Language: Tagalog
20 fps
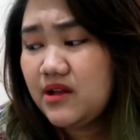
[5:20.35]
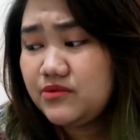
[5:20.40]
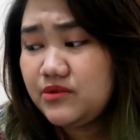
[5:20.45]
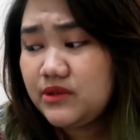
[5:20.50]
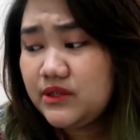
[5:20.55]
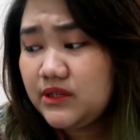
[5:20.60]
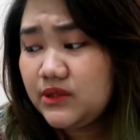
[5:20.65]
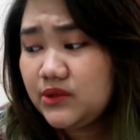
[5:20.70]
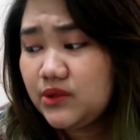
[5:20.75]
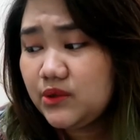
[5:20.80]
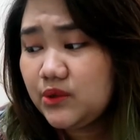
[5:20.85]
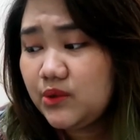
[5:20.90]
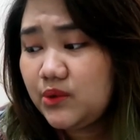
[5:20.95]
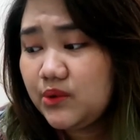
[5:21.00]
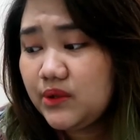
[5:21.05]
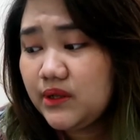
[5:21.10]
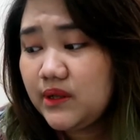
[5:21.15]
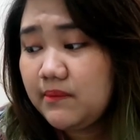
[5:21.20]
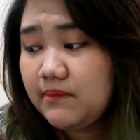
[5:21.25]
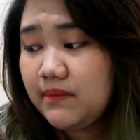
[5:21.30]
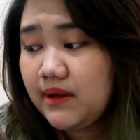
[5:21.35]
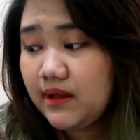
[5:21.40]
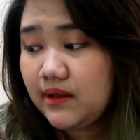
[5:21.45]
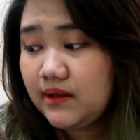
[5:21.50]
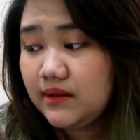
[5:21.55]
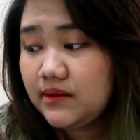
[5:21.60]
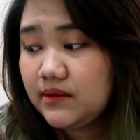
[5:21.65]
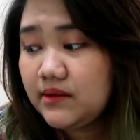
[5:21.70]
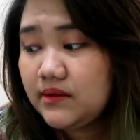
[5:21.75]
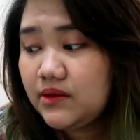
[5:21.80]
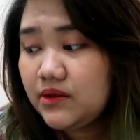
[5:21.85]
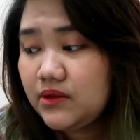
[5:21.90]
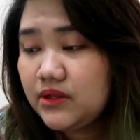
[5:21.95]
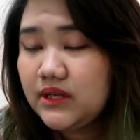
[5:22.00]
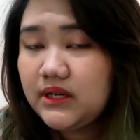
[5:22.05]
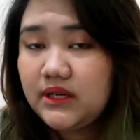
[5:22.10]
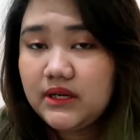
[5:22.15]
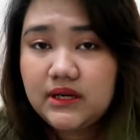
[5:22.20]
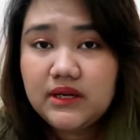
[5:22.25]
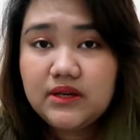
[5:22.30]
Actually, totoo naman.
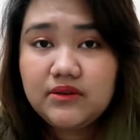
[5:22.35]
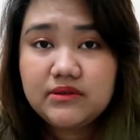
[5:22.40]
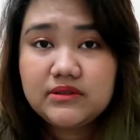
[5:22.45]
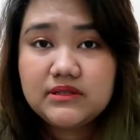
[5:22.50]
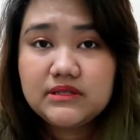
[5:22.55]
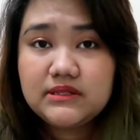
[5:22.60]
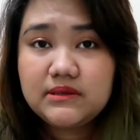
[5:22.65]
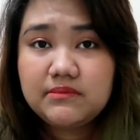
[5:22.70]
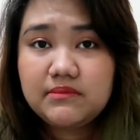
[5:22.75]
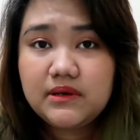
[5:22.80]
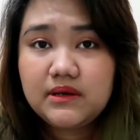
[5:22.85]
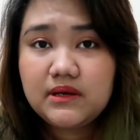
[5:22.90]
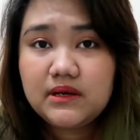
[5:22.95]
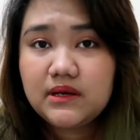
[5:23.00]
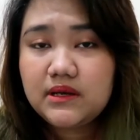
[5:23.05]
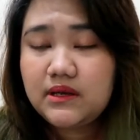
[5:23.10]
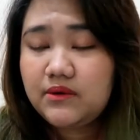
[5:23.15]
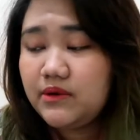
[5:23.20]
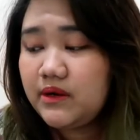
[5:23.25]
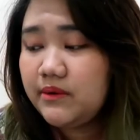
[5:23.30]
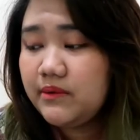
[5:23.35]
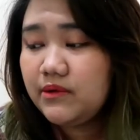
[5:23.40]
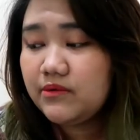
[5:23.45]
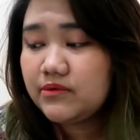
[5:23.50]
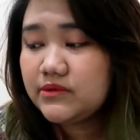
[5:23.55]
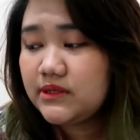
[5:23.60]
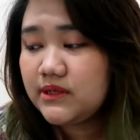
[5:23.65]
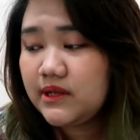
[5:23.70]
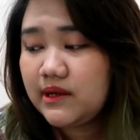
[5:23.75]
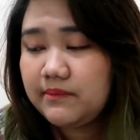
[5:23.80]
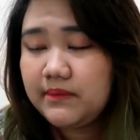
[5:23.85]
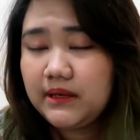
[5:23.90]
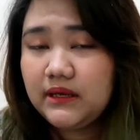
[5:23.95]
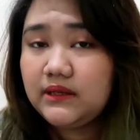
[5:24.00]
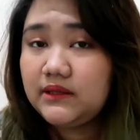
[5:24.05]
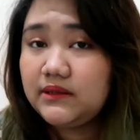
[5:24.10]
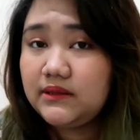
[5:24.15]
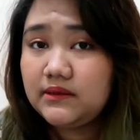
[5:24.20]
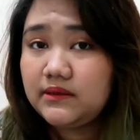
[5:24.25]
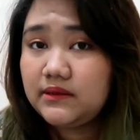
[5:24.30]
Yun talaga yung isa sa mga key. Wala man ako
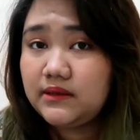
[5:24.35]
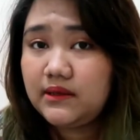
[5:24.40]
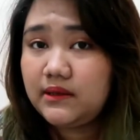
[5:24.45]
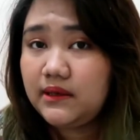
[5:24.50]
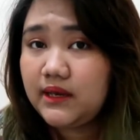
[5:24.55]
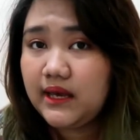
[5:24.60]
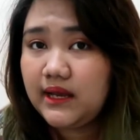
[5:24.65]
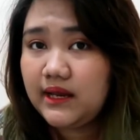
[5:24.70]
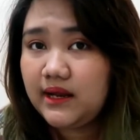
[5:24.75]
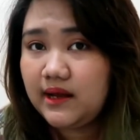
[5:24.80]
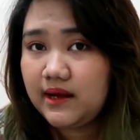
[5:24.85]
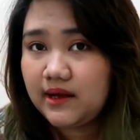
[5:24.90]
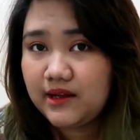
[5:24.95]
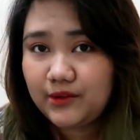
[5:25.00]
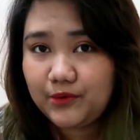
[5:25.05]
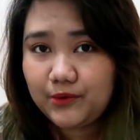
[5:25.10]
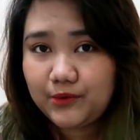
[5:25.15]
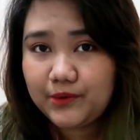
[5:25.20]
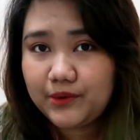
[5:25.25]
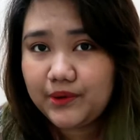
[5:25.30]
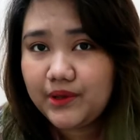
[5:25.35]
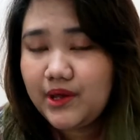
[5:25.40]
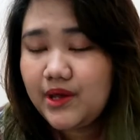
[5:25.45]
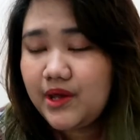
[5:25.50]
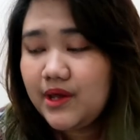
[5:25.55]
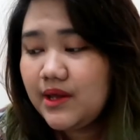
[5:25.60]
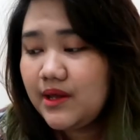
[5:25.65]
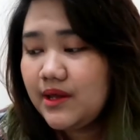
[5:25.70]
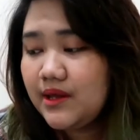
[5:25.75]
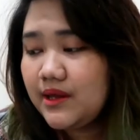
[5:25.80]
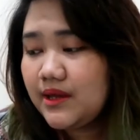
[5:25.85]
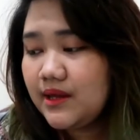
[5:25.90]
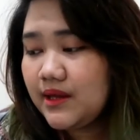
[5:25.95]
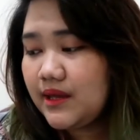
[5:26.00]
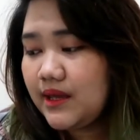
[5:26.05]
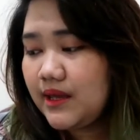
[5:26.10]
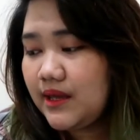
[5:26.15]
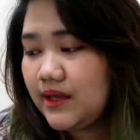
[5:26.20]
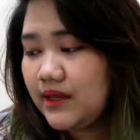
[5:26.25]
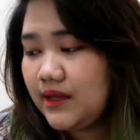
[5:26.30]
sinabing hindi kailangan nun.
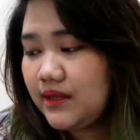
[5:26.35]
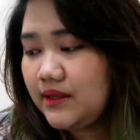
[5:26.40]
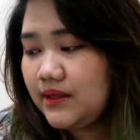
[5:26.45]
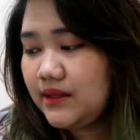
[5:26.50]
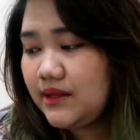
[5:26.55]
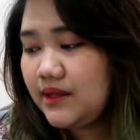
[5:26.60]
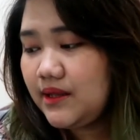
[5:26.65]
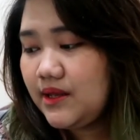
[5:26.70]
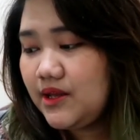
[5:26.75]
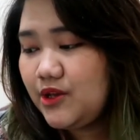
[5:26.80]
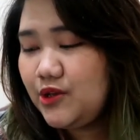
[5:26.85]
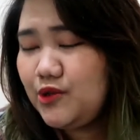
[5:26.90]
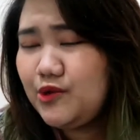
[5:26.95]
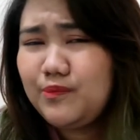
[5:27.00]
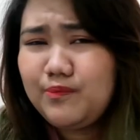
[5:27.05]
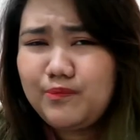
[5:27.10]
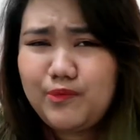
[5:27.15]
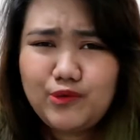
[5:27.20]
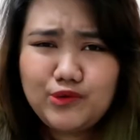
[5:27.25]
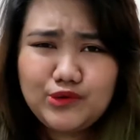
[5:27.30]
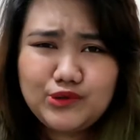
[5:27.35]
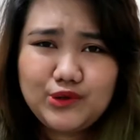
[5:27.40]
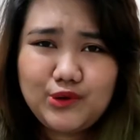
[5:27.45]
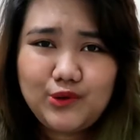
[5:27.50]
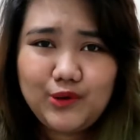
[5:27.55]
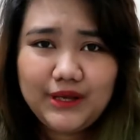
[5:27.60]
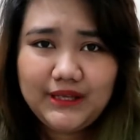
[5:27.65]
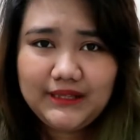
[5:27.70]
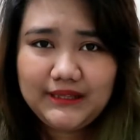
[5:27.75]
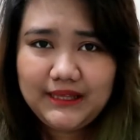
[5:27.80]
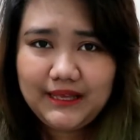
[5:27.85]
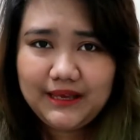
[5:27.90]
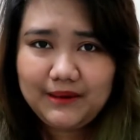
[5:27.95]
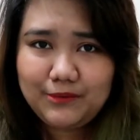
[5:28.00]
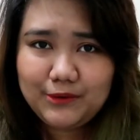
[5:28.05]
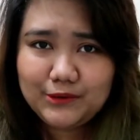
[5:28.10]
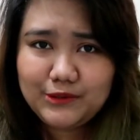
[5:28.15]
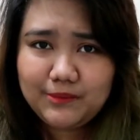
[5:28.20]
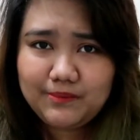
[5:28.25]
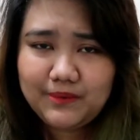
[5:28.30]
And yung post ko hindi
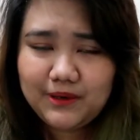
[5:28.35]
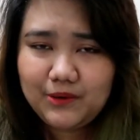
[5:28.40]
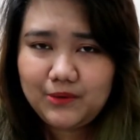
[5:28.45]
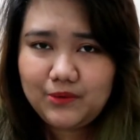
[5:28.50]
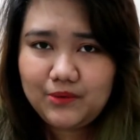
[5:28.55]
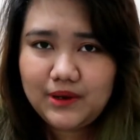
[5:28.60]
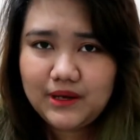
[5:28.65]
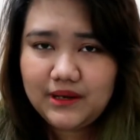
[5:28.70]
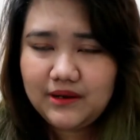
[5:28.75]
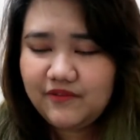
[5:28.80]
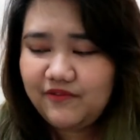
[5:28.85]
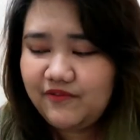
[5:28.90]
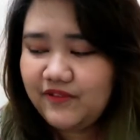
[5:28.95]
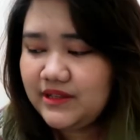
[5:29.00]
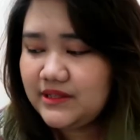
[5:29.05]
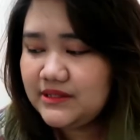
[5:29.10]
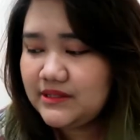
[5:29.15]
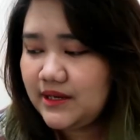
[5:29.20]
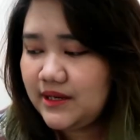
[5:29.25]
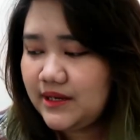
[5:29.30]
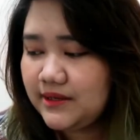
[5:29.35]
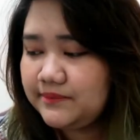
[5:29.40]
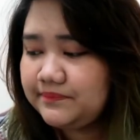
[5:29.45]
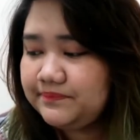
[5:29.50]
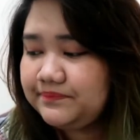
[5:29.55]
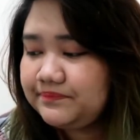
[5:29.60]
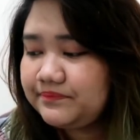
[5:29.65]
about sa pagkuha ng visa.